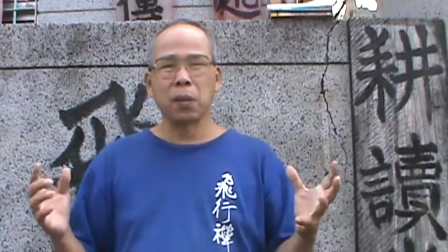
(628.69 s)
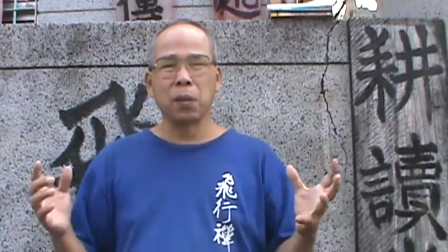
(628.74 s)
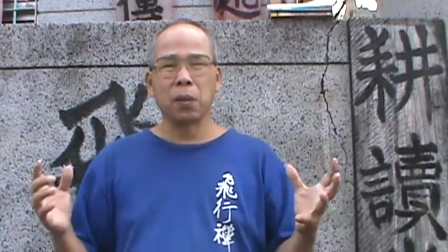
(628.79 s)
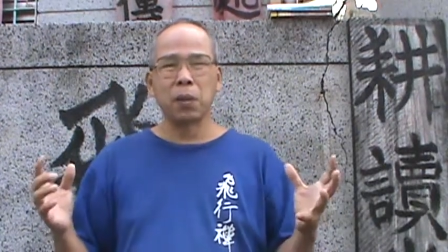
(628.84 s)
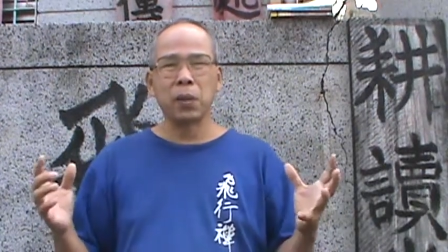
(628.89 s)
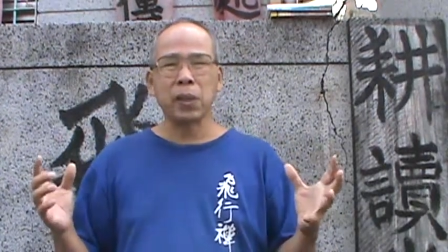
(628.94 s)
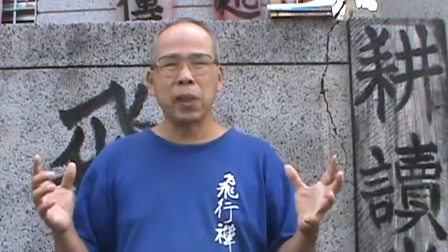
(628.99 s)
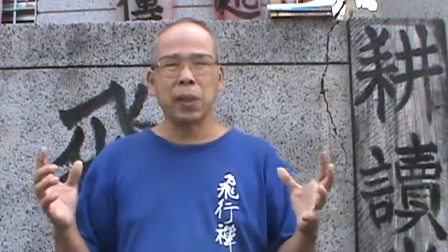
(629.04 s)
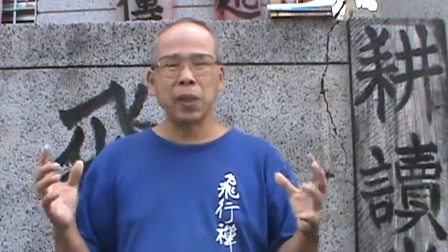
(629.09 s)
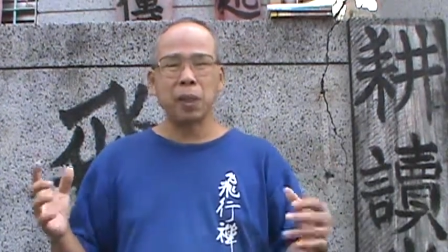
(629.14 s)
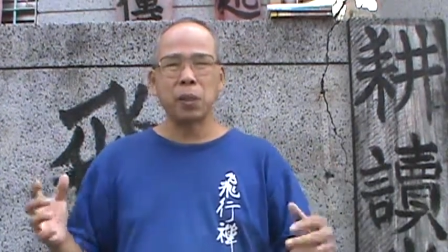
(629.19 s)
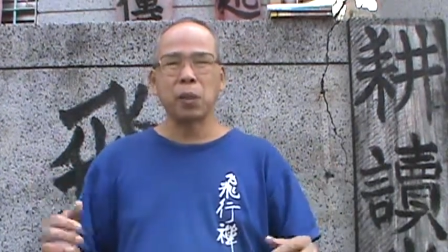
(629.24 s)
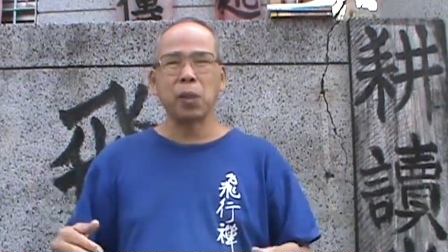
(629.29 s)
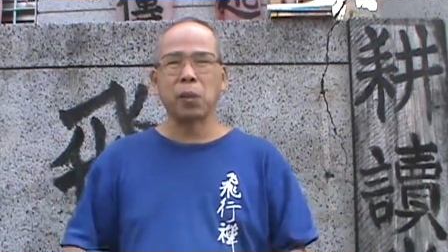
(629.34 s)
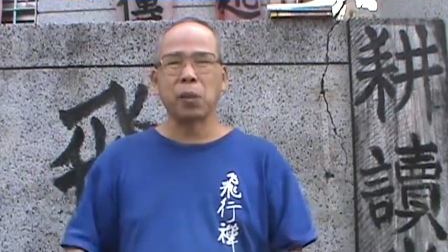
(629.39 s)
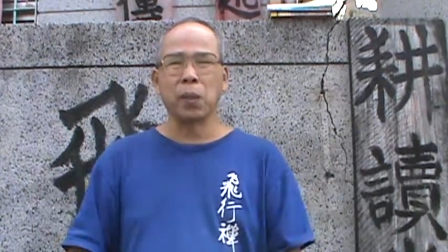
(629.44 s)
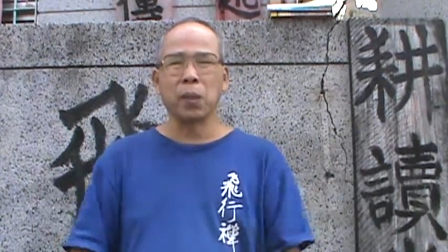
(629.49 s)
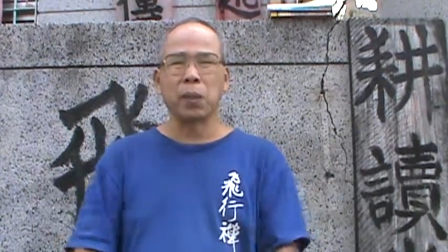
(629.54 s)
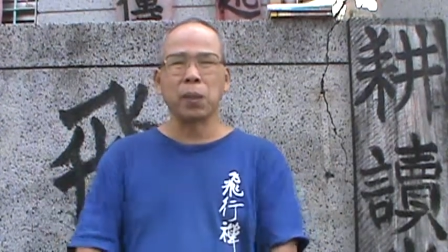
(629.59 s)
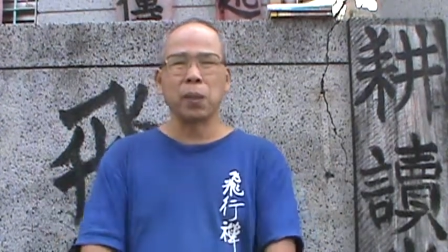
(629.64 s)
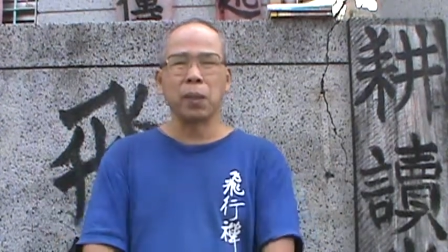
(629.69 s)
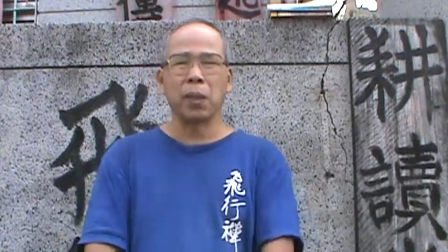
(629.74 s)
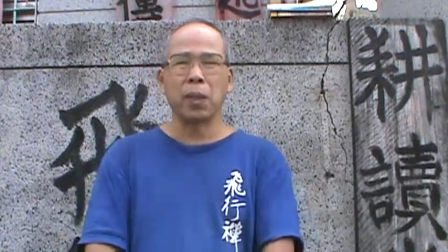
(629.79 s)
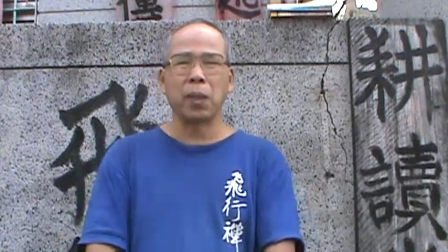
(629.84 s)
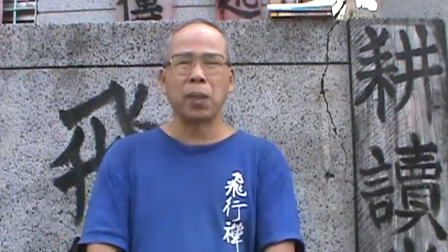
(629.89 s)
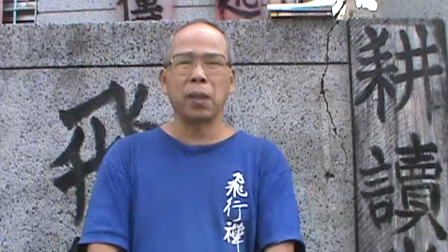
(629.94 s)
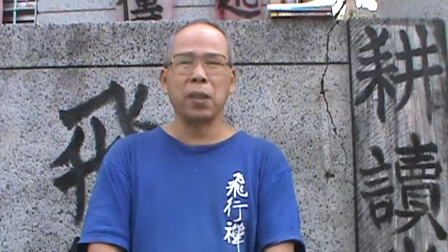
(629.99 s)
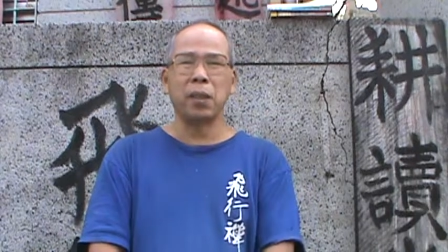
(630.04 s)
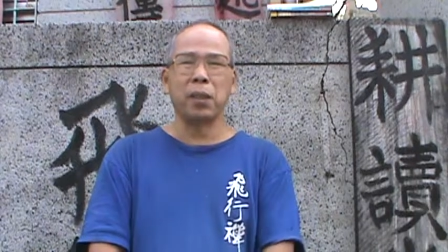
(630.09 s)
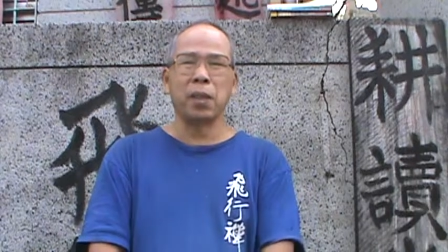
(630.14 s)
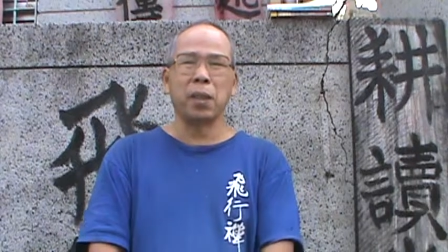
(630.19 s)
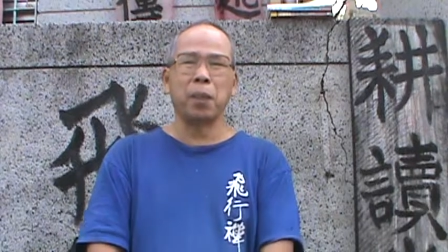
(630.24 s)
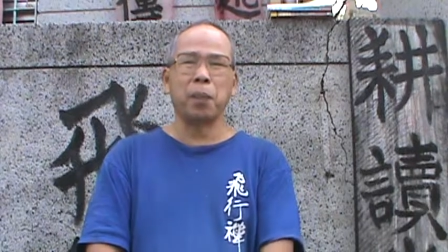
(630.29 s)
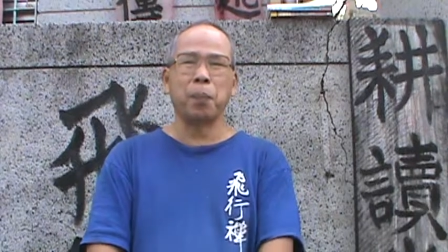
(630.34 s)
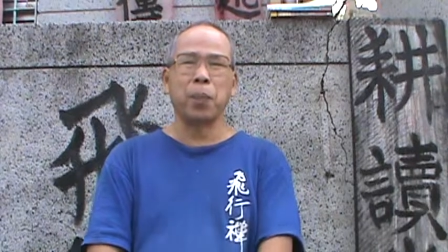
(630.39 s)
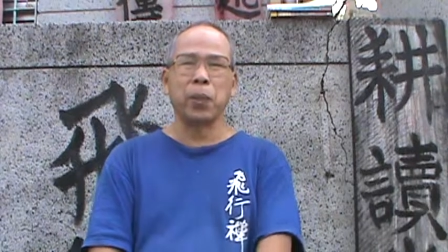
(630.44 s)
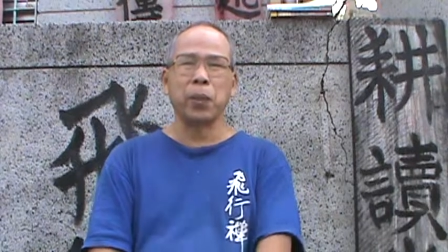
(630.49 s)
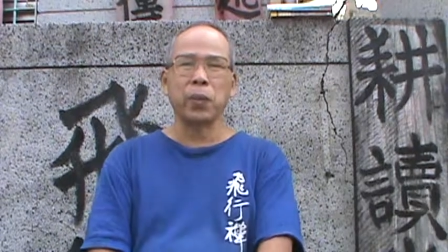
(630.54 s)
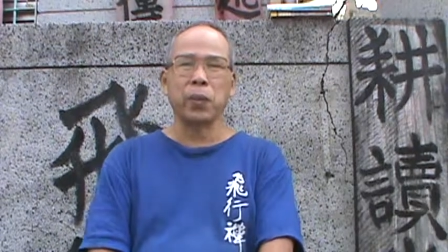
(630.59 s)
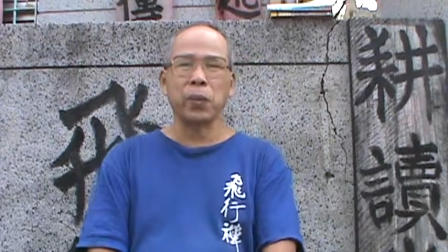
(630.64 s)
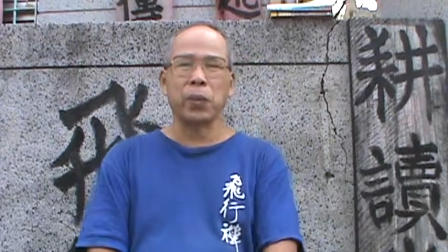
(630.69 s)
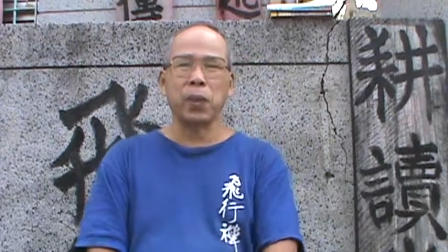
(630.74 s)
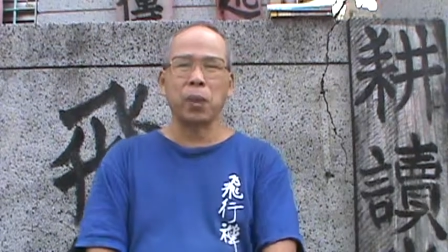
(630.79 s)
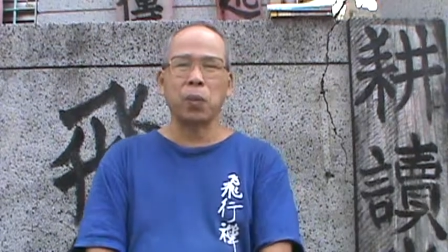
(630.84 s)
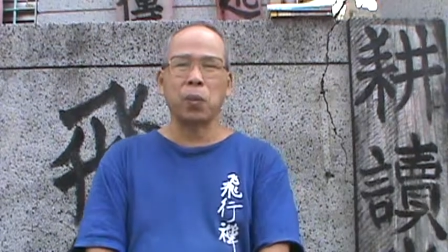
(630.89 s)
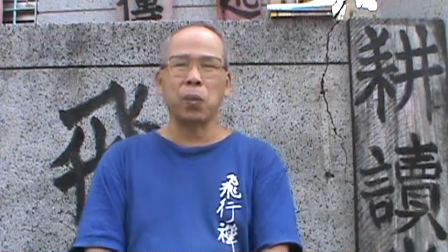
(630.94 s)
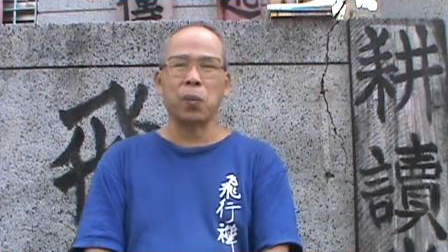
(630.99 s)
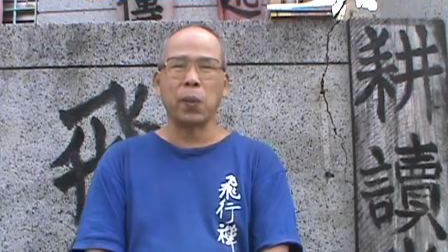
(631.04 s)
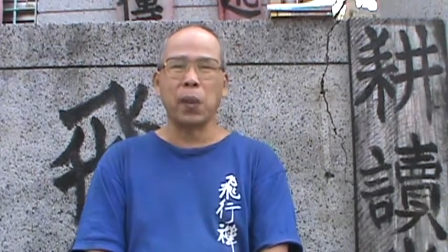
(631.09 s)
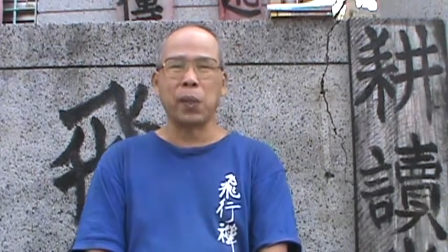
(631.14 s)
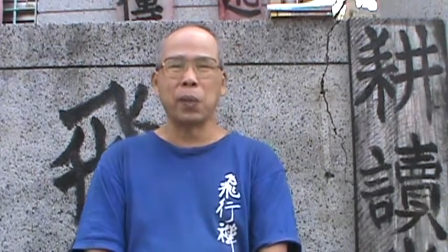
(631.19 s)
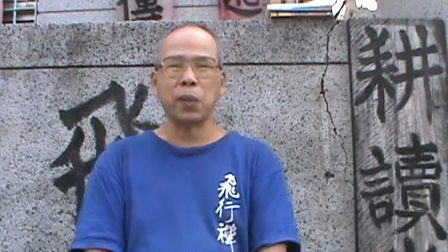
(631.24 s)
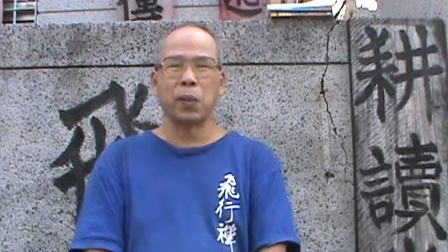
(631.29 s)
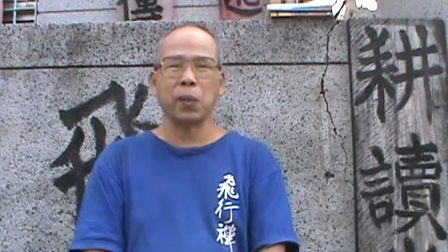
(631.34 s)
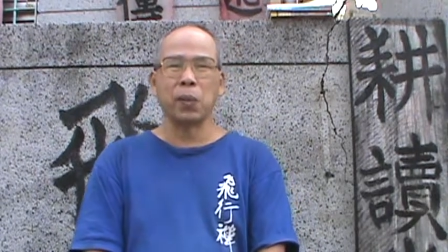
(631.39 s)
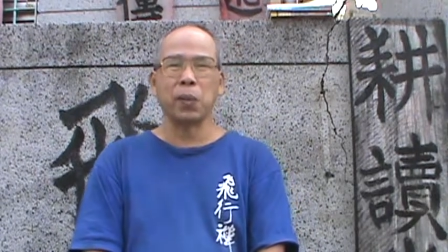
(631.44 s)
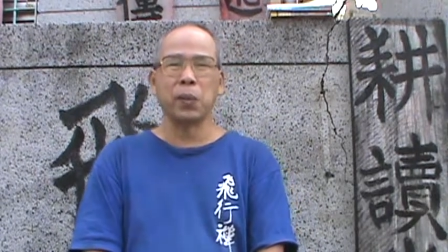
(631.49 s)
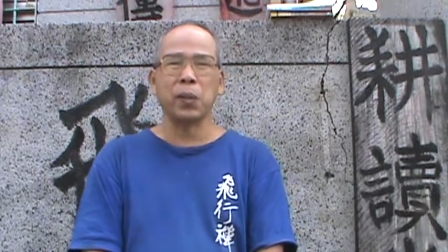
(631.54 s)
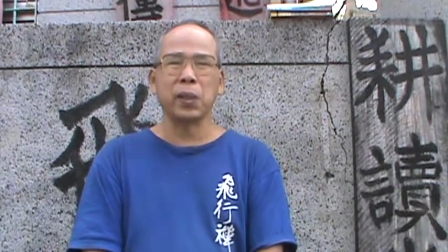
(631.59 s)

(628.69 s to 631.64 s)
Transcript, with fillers: 我常常劝我呃一些朋友在国外的哈，